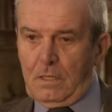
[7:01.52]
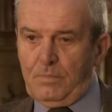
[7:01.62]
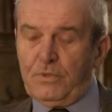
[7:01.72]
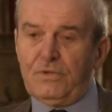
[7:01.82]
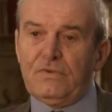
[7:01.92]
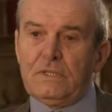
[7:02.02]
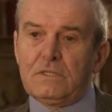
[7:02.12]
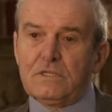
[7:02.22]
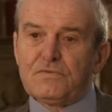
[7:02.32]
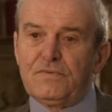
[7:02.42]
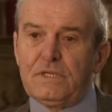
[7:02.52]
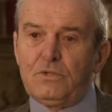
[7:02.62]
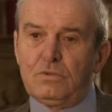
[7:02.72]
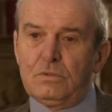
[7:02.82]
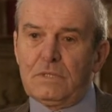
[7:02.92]
e poi viene
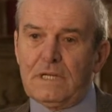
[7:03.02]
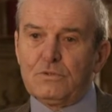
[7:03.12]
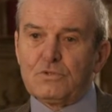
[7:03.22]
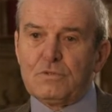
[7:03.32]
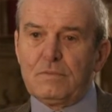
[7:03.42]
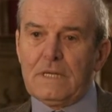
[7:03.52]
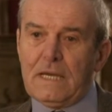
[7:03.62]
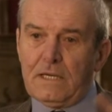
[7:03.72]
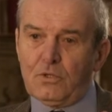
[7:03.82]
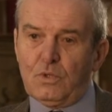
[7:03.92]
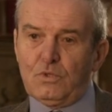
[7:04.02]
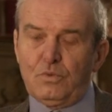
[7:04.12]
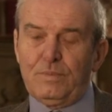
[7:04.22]
trasferito in un altro seminario a